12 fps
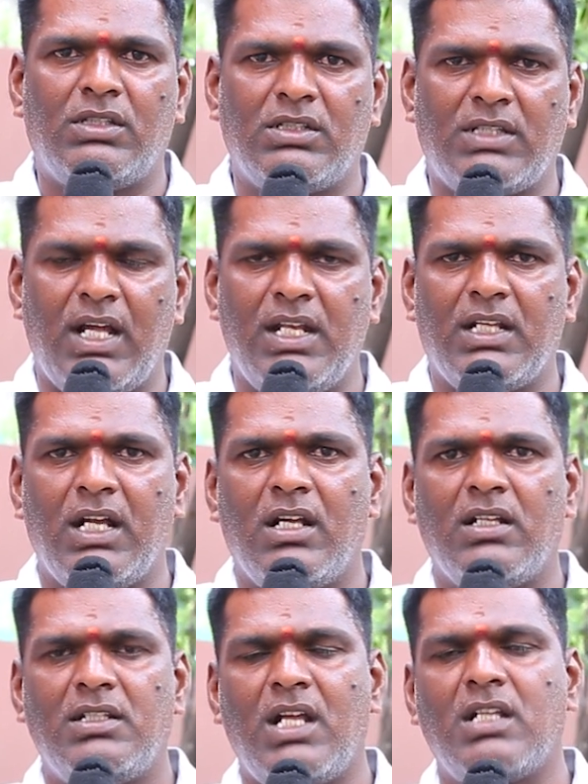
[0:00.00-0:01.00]
స్థానిక
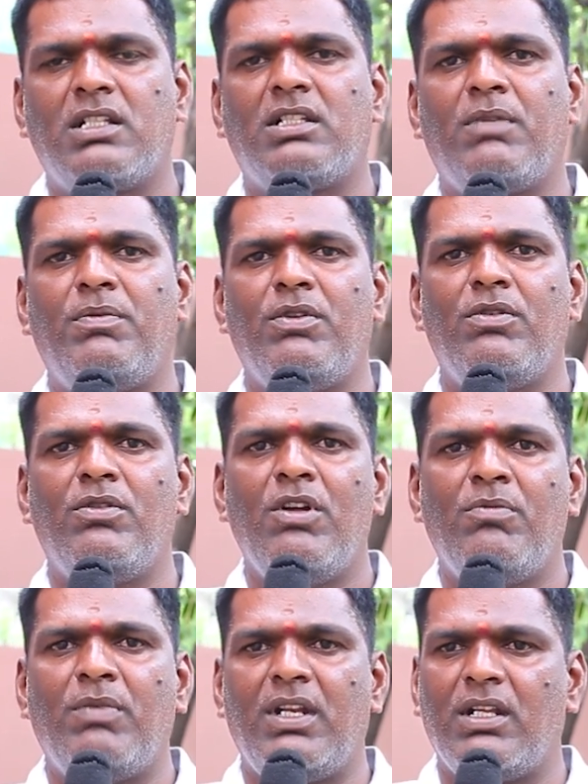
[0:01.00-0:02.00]
శాసనసభ్యులు
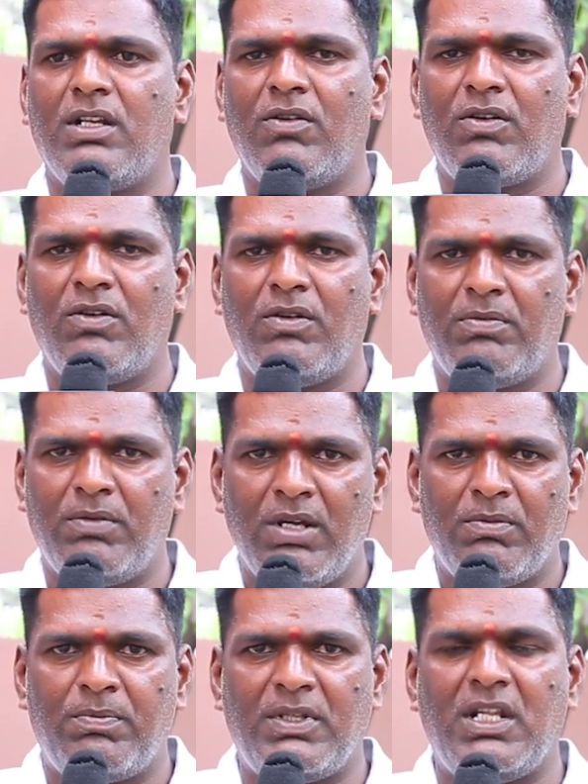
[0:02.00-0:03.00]
మరి గౌరవ
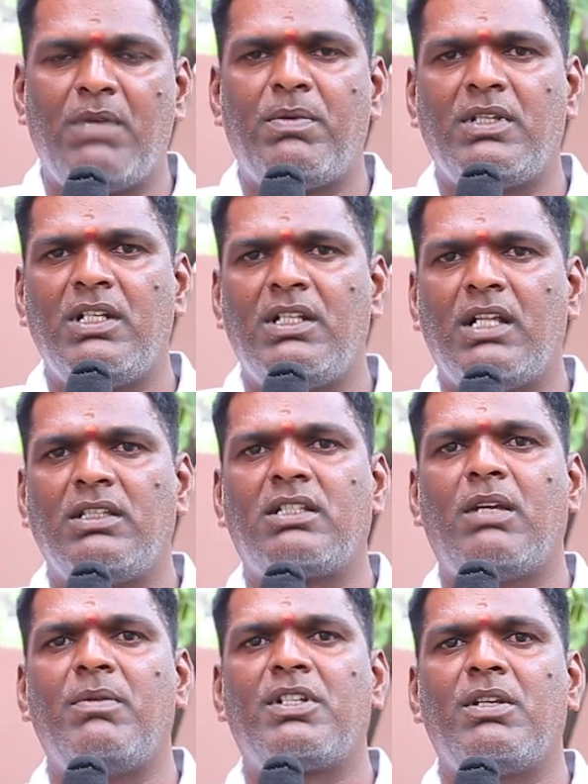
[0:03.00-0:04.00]
ప్రజాప్రతినిధులు అందరి
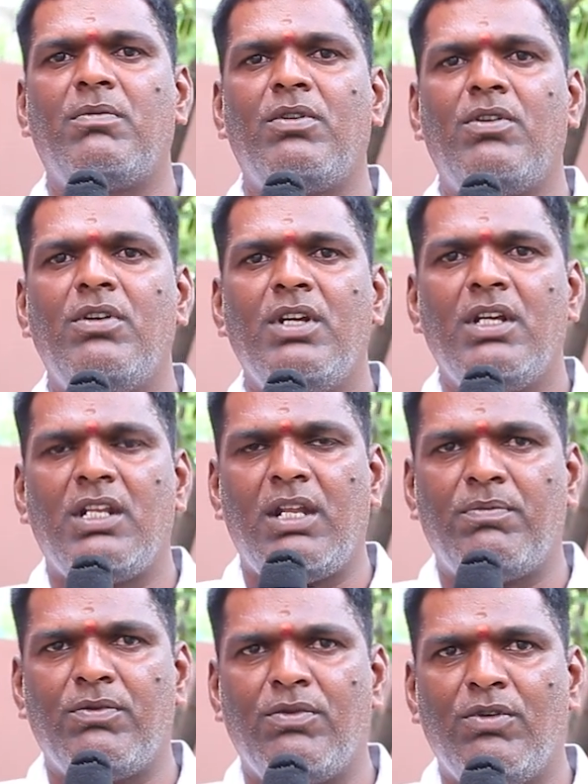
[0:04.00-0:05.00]
సమక్షంలో
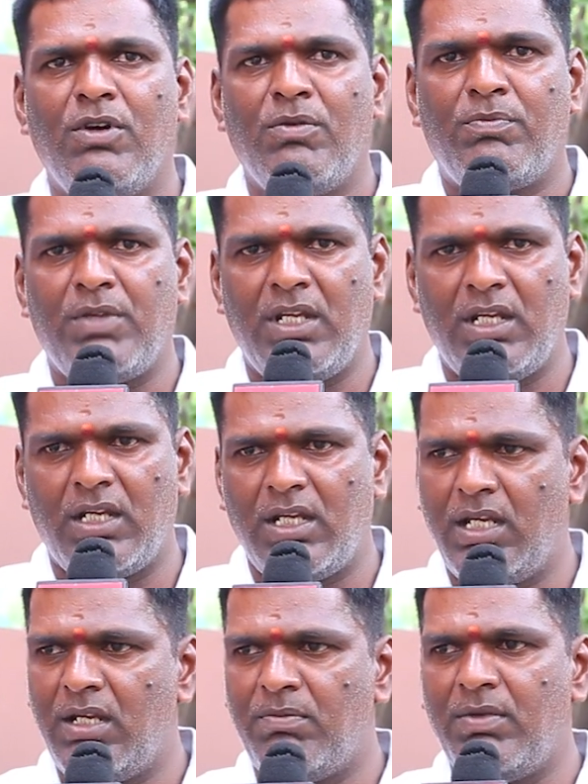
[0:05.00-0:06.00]
రేపు
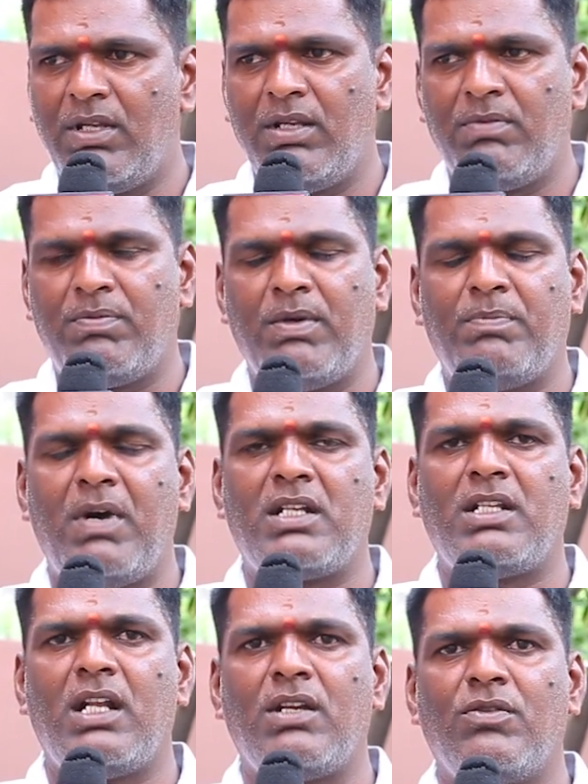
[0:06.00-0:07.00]
ఈ
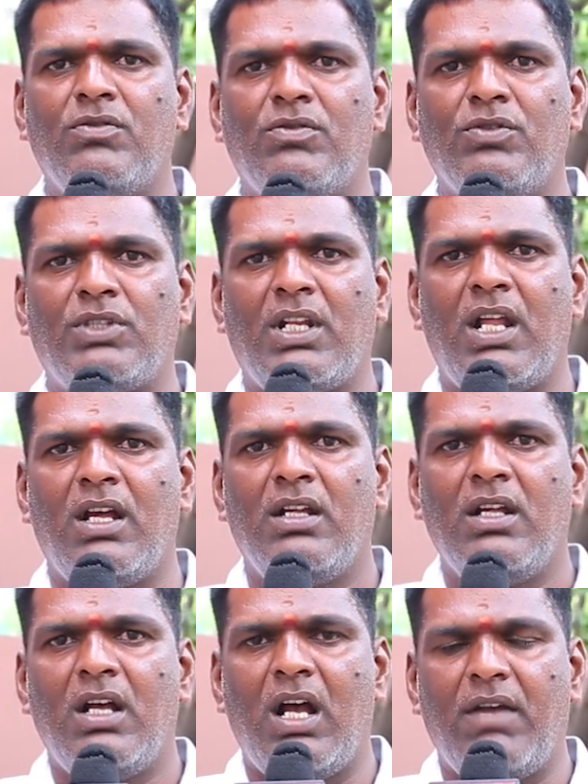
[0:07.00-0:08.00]
పాఠశాలను నూతన
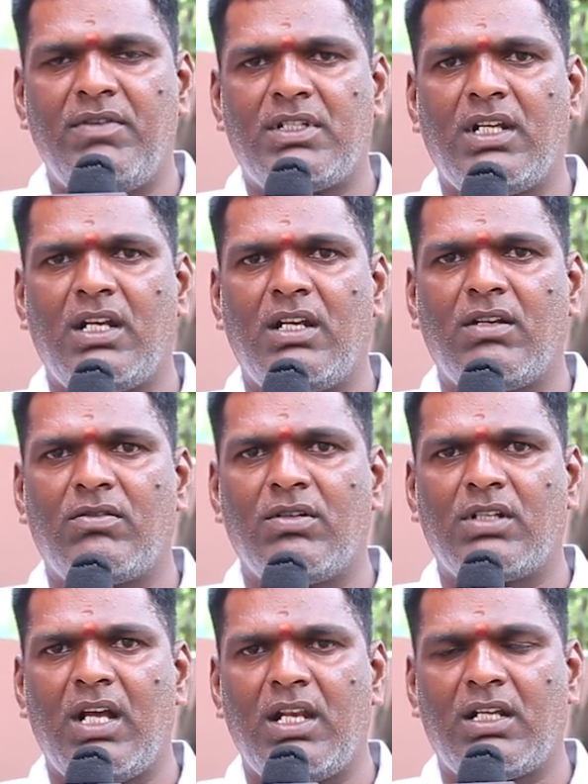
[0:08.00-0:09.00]
ఆవిష్కరణ
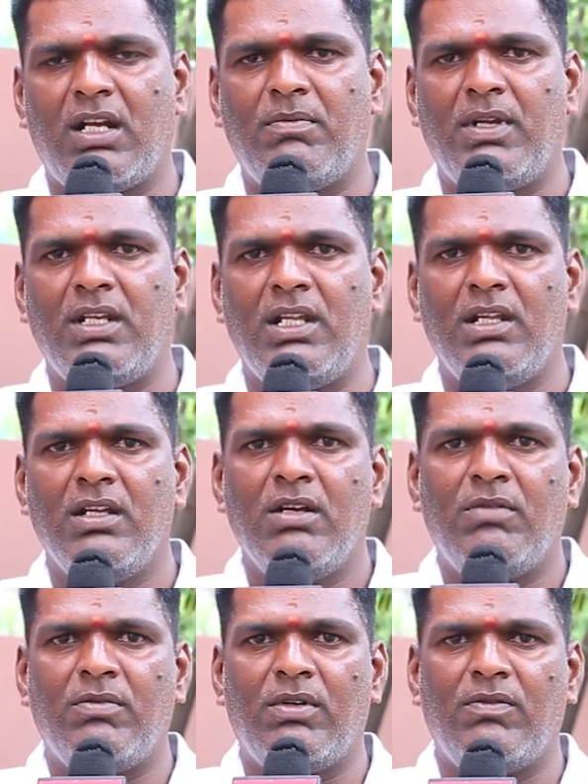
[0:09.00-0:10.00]
కార్యక్రమాన్ని
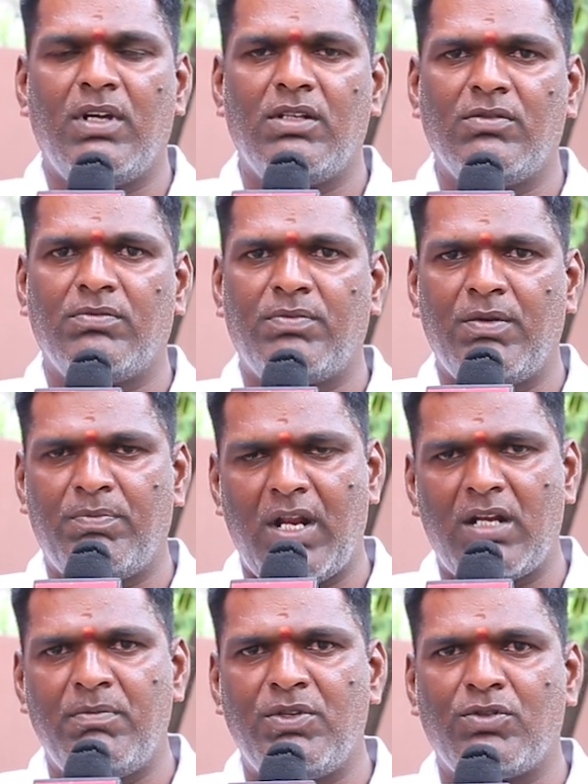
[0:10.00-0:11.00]
వాళ్ళు
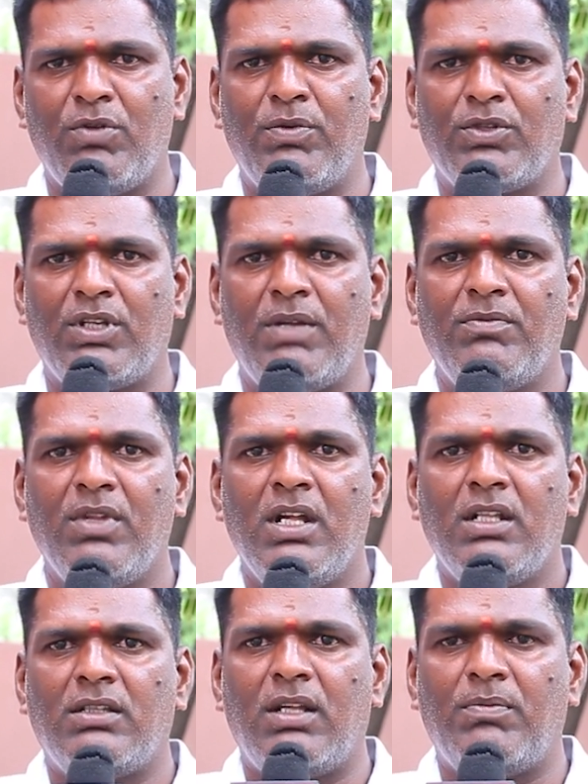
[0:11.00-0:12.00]
ప్రారంభించుకోబోతున్నాం
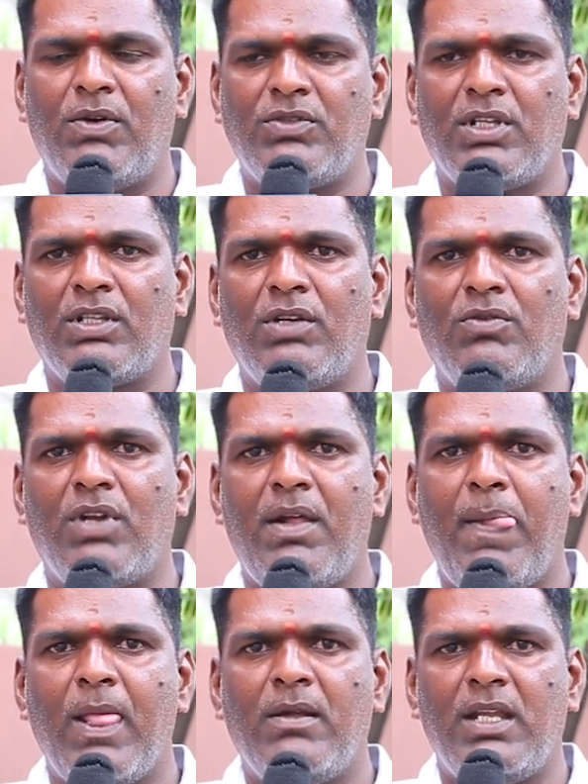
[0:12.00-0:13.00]
దా భవిష్యత్తులో కూడా
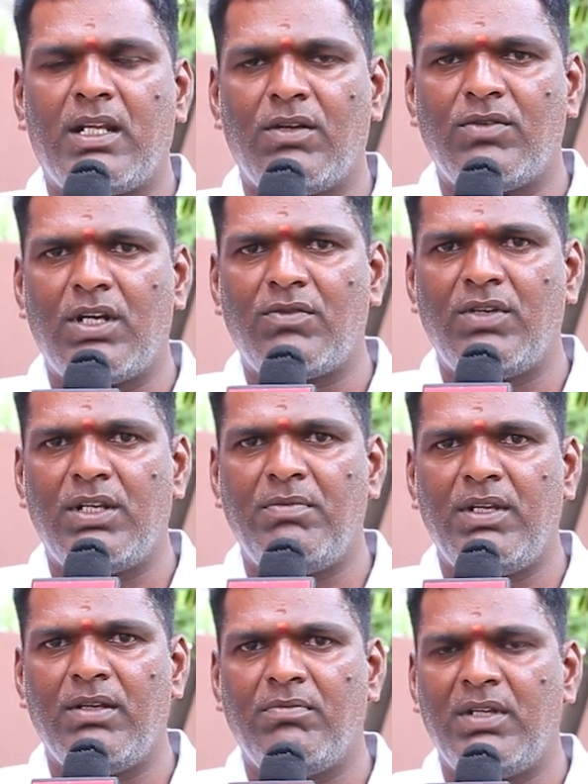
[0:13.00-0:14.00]
ఇక్కడ ఉన్నటువంటి
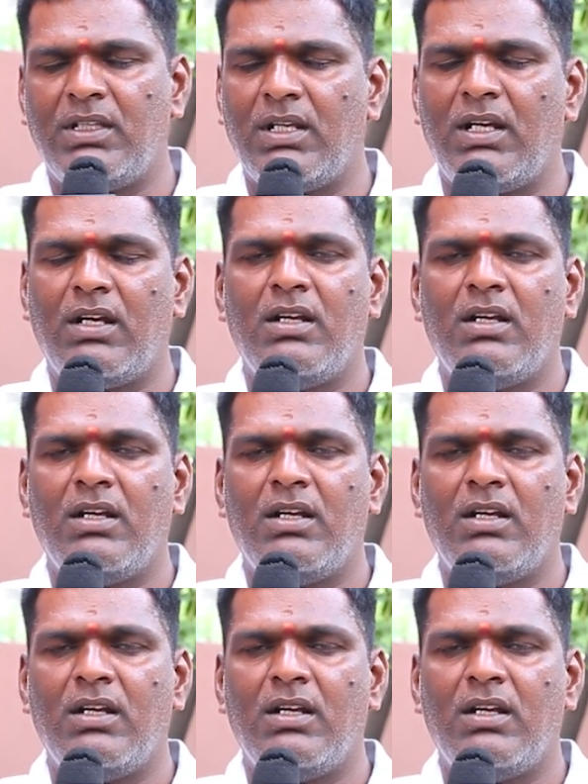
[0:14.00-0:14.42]
మిగతా